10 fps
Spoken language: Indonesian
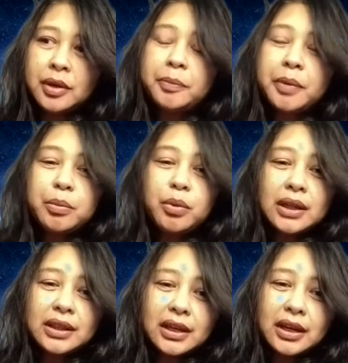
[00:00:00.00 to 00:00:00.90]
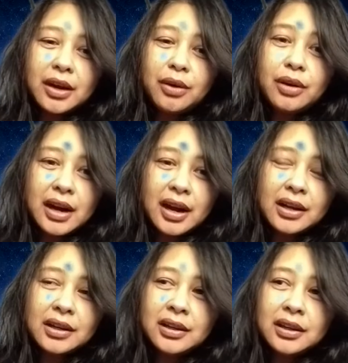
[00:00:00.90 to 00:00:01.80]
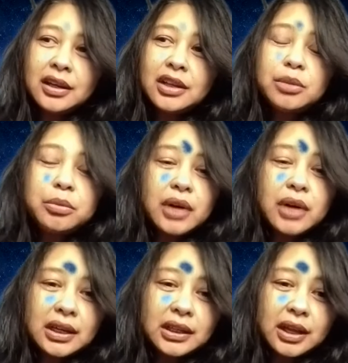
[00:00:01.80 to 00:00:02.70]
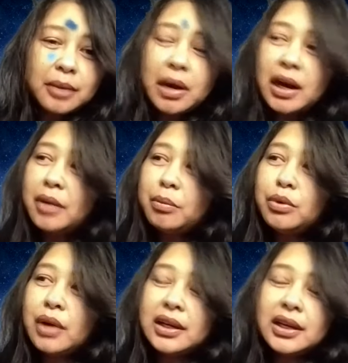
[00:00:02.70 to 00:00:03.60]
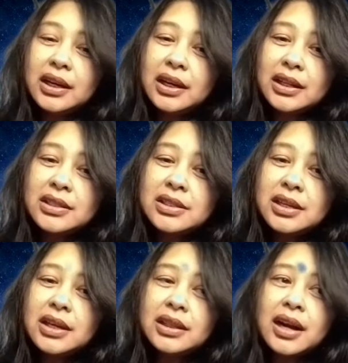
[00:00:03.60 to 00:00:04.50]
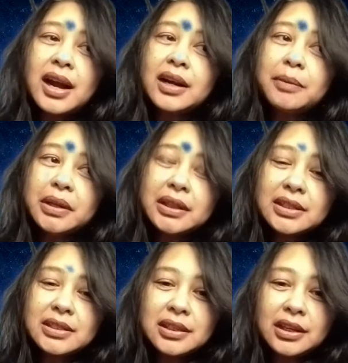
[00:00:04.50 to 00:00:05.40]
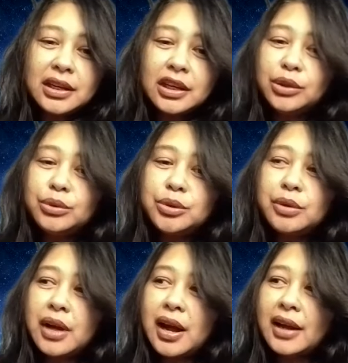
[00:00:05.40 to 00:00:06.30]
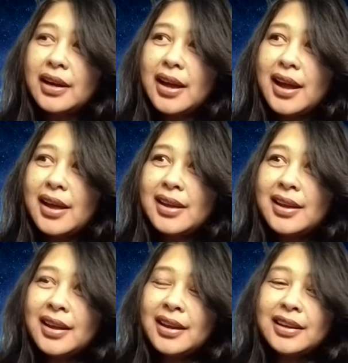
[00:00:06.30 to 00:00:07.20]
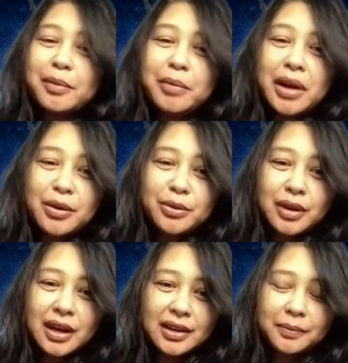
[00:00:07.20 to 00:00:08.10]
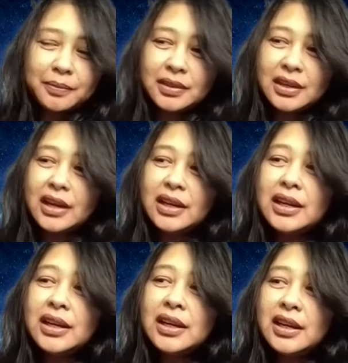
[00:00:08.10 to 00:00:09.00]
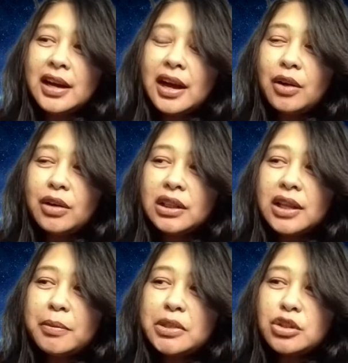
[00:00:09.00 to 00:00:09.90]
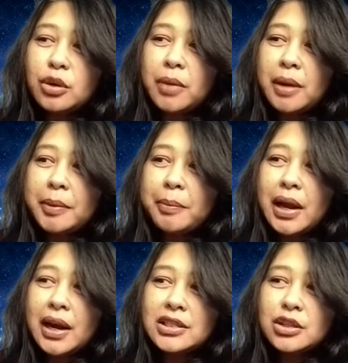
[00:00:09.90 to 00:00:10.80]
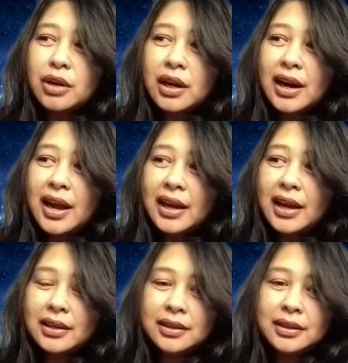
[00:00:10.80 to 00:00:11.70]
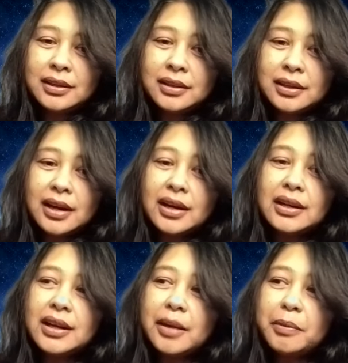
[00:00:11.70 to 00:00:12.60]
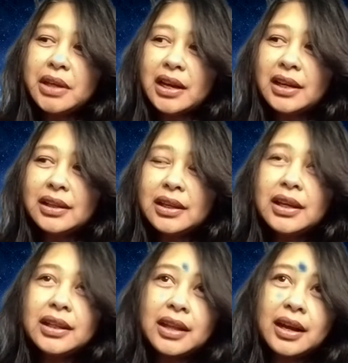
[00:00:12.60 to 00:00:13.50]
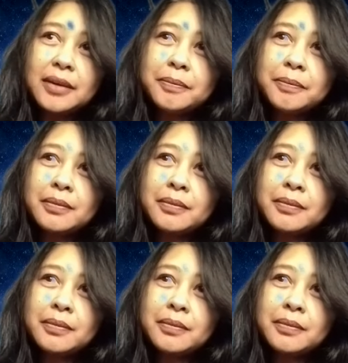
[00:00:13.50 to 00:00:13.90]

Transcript: perbuatannya orang itu bukan kita, bahkan bukan diri kita sendiri terhadap kita sendiri itu sudah ada yang melakukan. Jadi kalau kita mencoba membalas orang lain karena dia menyakiti kita,